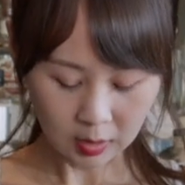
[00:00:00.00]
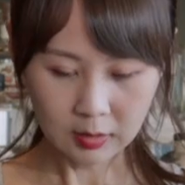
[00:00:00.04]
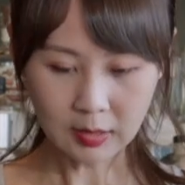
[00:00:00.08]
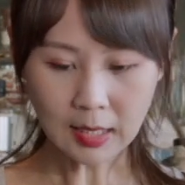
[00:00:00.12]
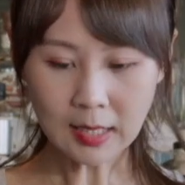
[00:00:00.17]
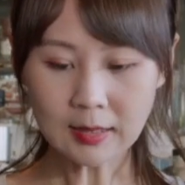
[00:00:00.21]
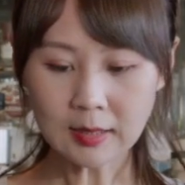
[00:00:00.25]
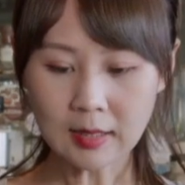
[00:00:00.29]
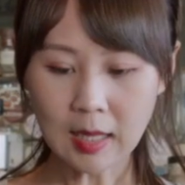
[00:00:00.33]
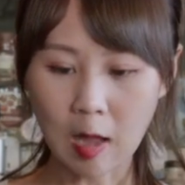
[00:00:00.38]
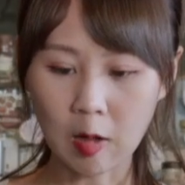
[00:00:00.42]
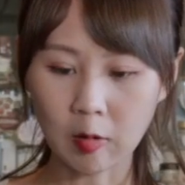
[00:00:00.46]

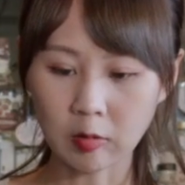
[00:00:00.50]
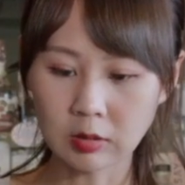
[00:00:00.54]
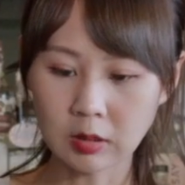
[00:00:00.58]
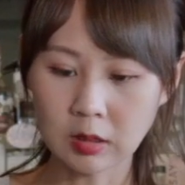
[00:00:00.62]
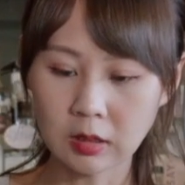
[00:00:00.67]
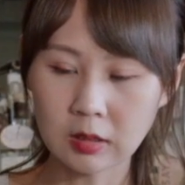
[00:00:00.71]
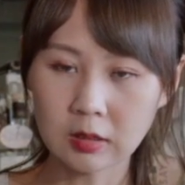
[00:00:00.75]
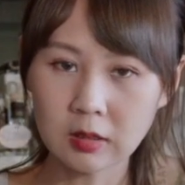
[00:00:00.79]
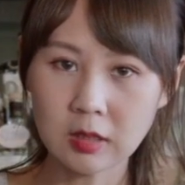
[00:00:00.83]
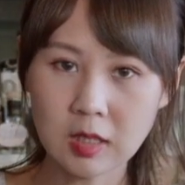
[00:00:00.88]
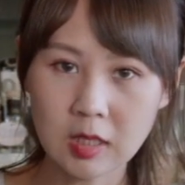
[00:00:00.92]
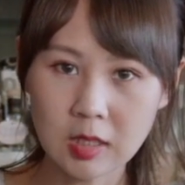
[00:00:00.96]
那倒
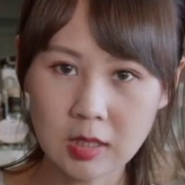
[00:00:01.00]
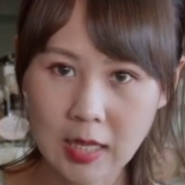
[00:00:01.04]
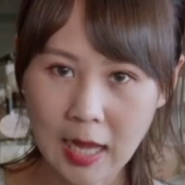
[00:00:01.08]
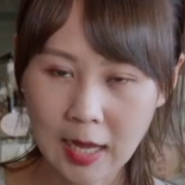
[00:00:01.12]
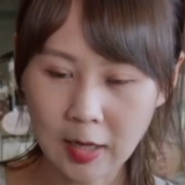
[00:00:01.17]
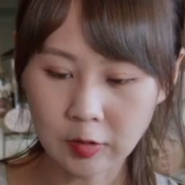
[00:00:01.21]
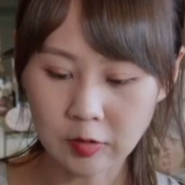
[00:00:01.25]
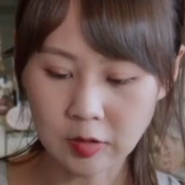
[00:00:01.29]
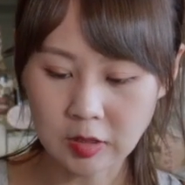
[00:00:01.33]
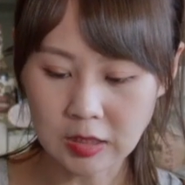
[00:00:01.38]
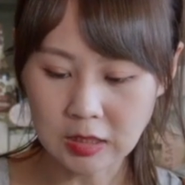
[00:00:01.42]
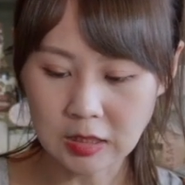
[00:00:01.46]
呢，其实它
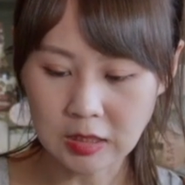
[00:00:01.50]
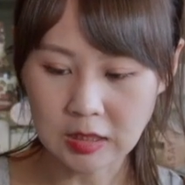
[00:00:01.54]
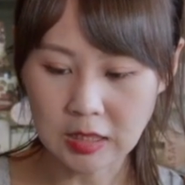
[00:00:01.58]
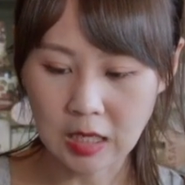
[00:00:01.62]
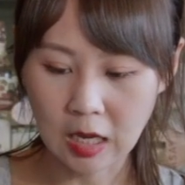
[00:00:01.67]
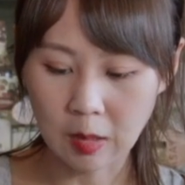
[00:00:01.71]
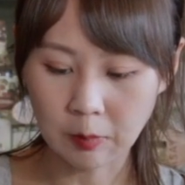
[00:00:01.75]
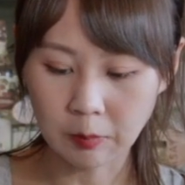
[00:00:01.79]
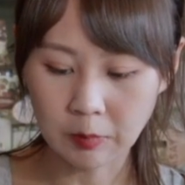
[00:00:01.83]
有技巧。